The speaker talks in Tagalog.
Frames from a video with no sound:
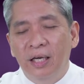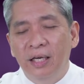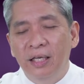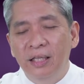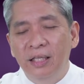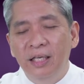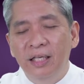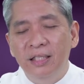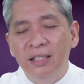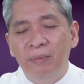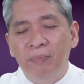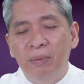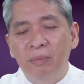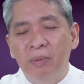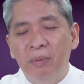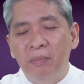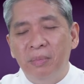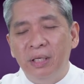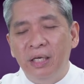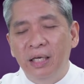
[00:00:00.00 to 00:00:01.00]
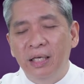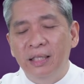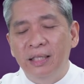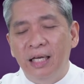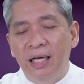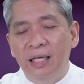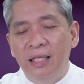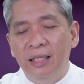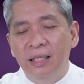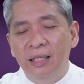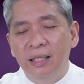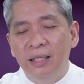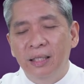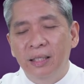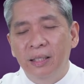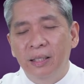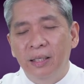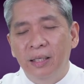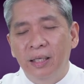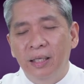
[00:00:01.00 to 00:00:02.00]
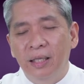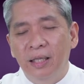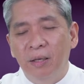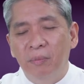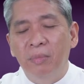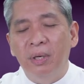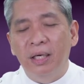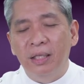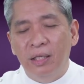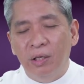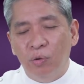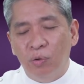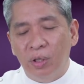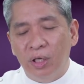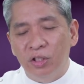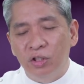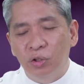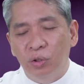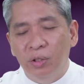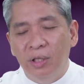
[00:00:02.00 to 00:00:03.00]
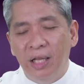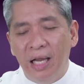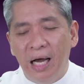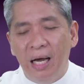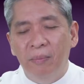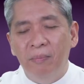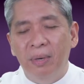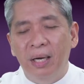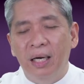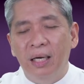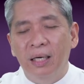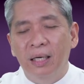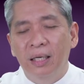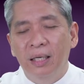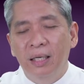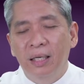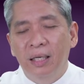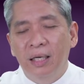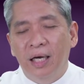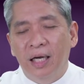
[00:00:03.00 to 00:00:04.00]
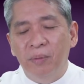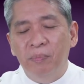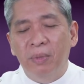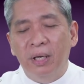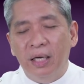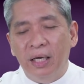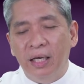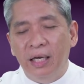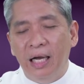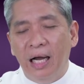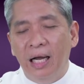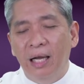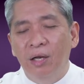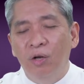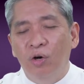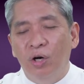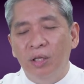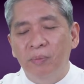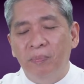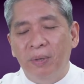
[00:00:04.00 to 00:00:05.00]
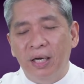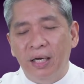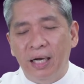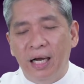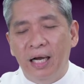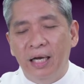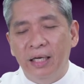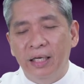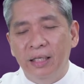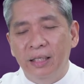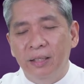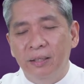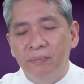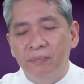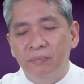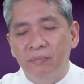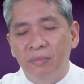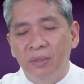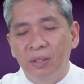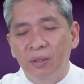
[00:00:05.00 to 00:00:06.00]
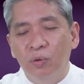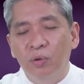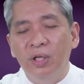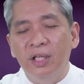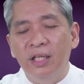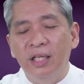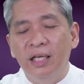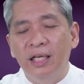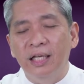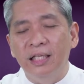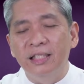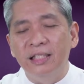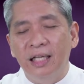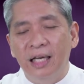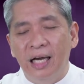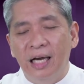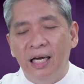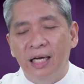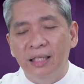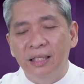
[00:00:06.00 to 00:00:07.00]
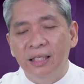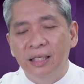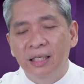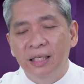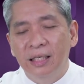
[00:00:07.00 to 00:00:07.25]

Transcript: hindi sa pamamagitan ng mga dekorasyon lamang at mga regalo at pagkain, ngunit higit sa lahat,